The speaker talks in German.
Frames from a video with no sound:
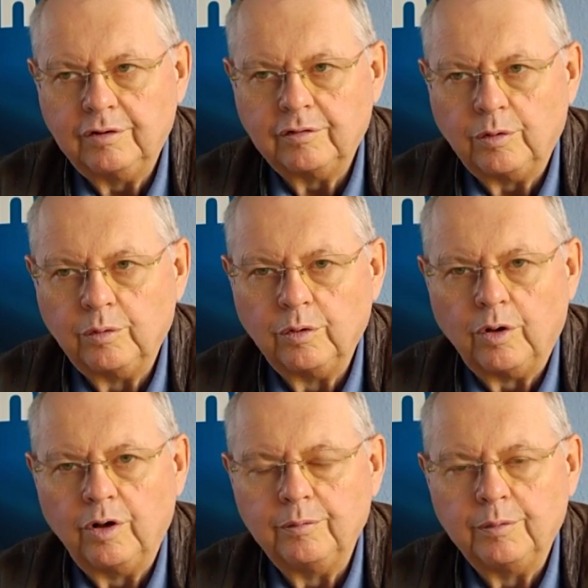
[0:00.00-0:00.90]
dieser
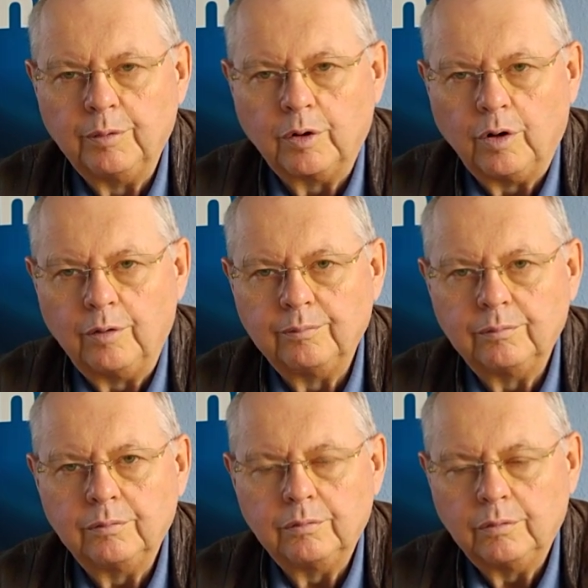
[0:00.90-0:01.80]
Hohlräume
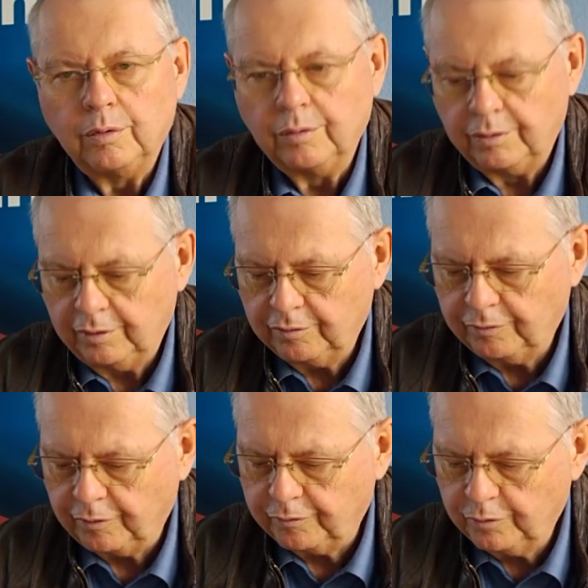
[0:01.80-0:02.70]
bekommen und diese
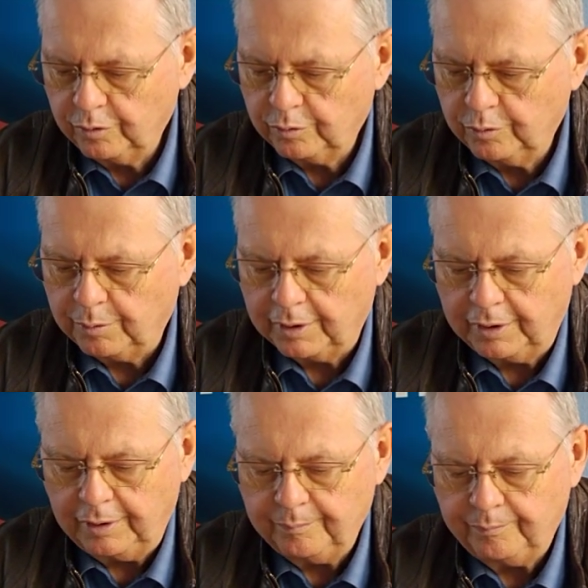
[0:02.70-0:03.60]
Verfüllung
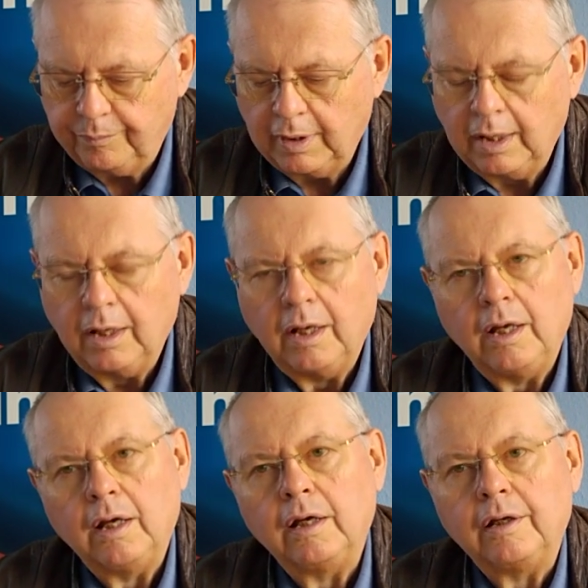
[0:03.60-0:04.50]
übernehmen.
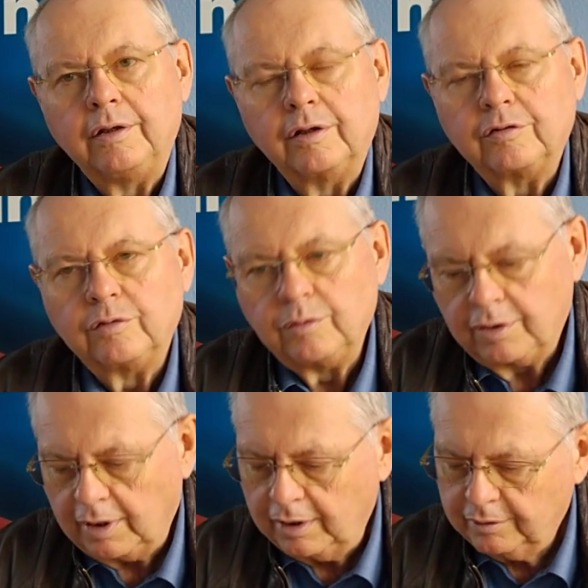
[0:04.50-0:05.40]
Die
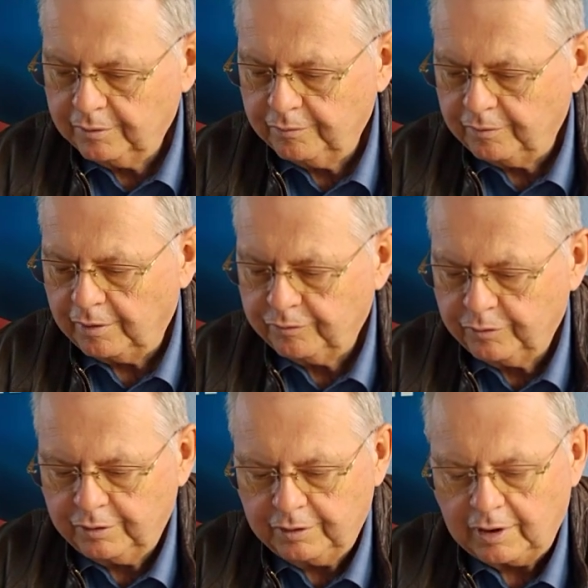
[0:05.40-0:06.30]
Gesundheit war
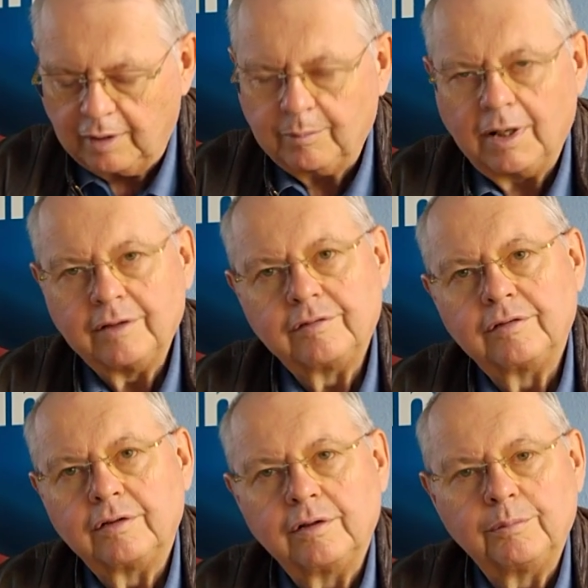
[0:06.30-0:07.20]
für die
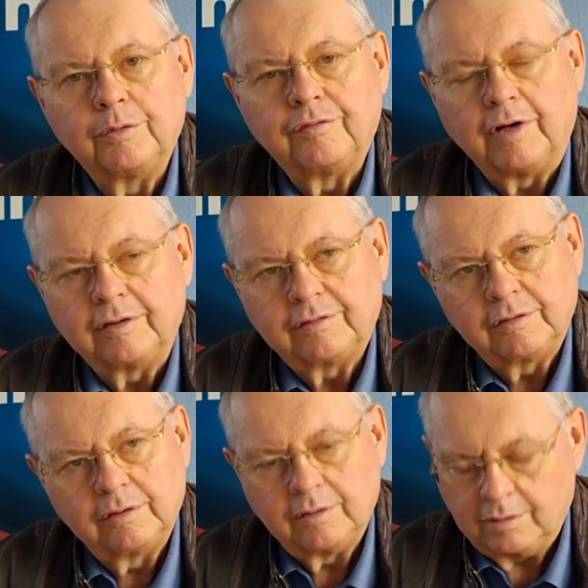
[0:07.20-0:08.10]
damals
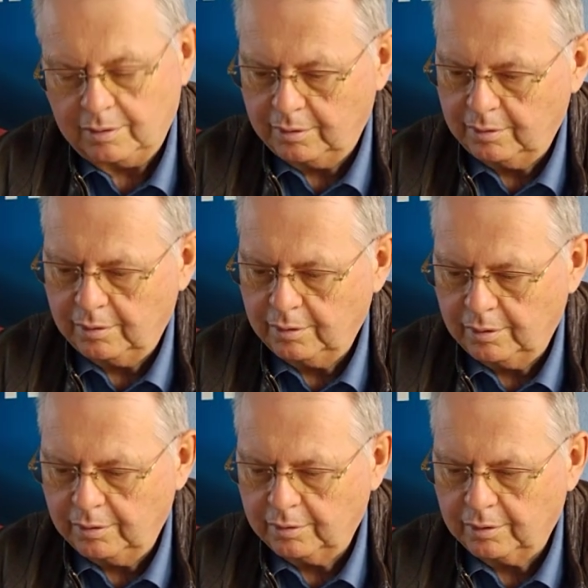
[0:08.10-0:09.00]
befassten
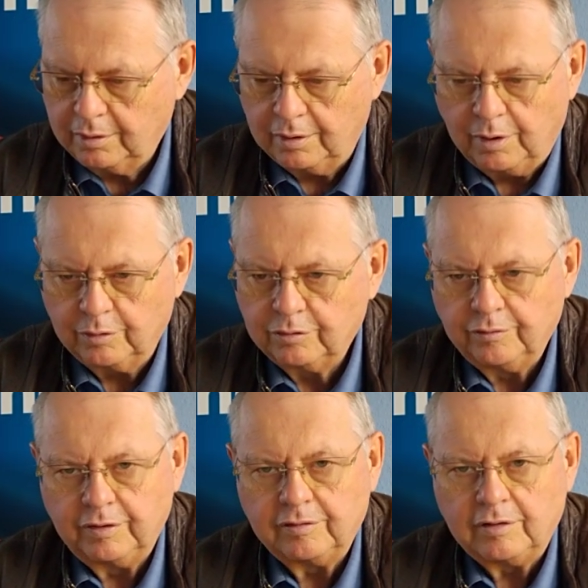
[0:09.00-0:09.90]

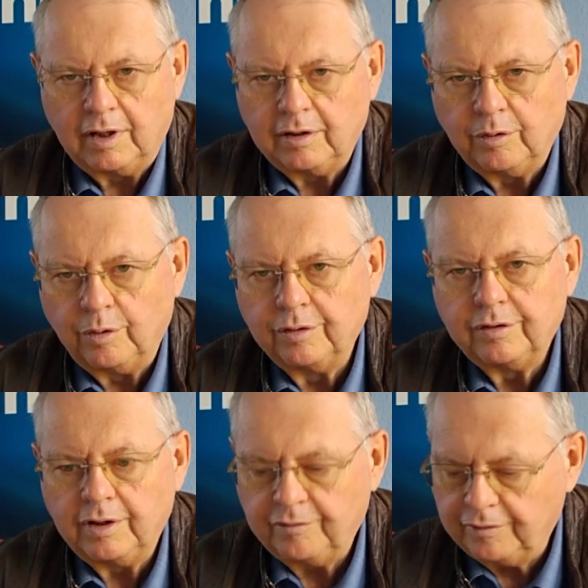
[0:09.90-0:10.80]
genauso wie es leider
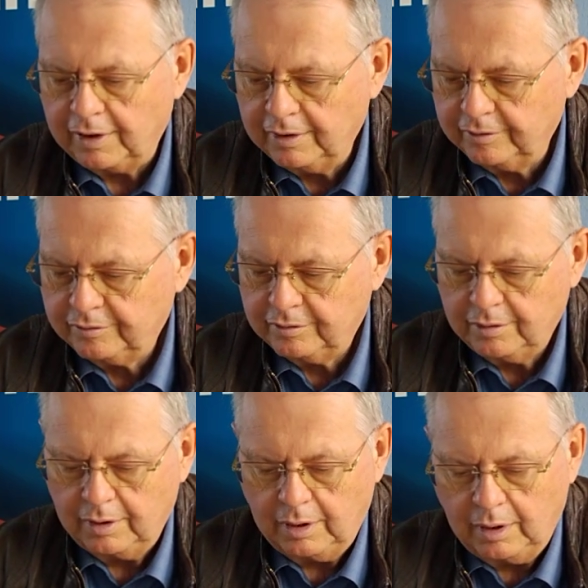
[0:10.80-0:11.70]
heute der Fall ist,
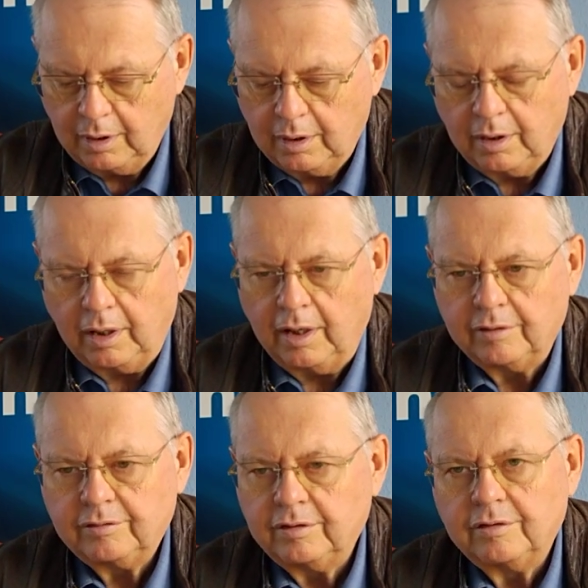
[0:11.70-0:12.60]

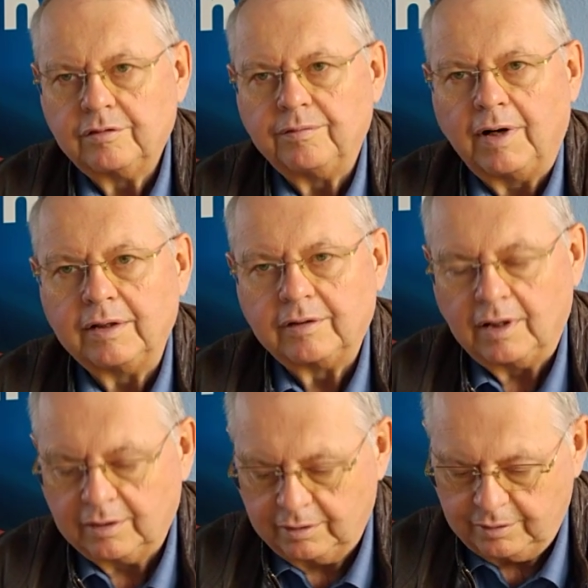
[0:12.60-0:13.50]
erst
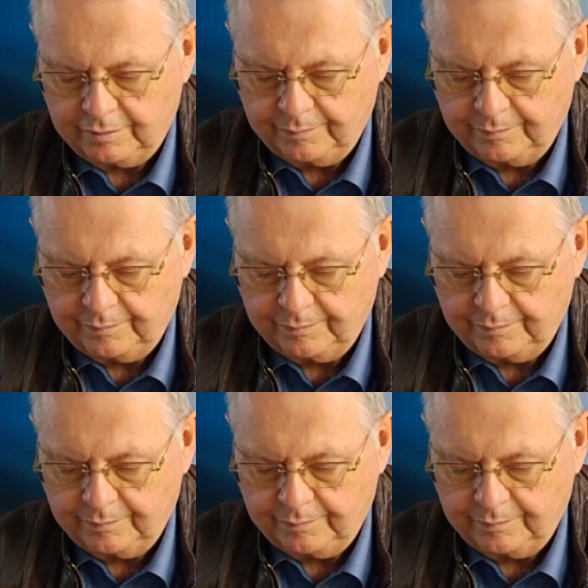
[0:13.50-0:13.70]
zweitrangig.